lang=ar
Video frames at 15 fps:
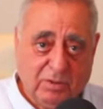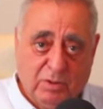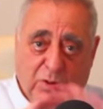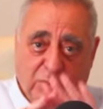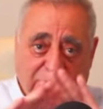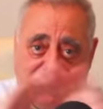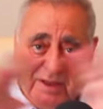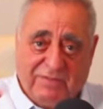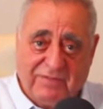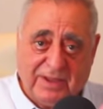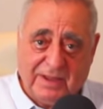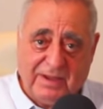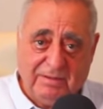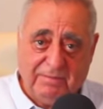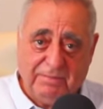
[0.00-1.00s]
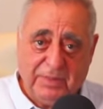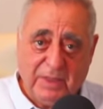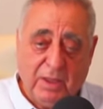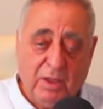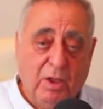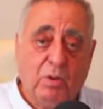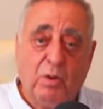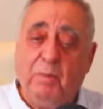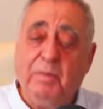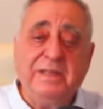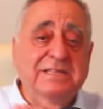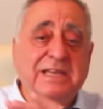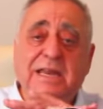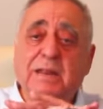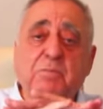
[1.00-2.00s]
كونوا متفقين
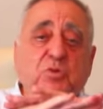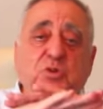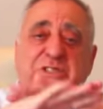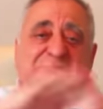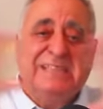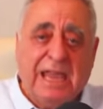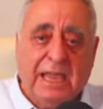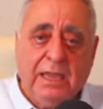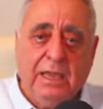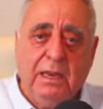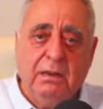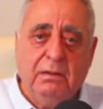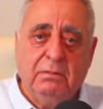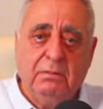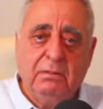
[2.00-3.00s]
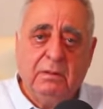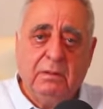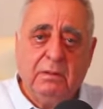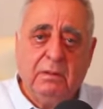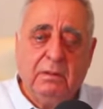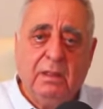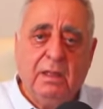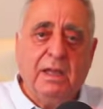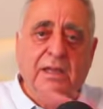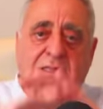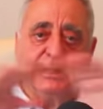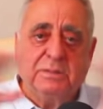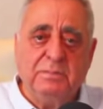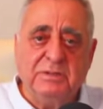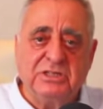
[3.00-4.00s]
وبالتالي مستحيل
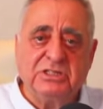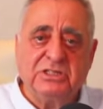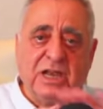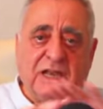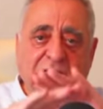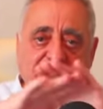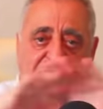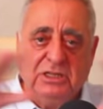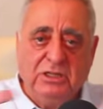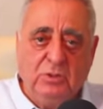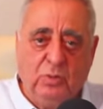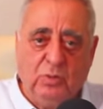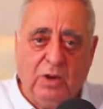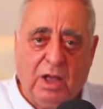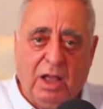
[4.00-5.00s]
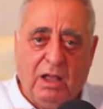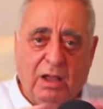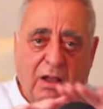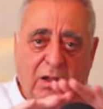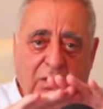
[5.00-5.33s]
تمشى شي دوله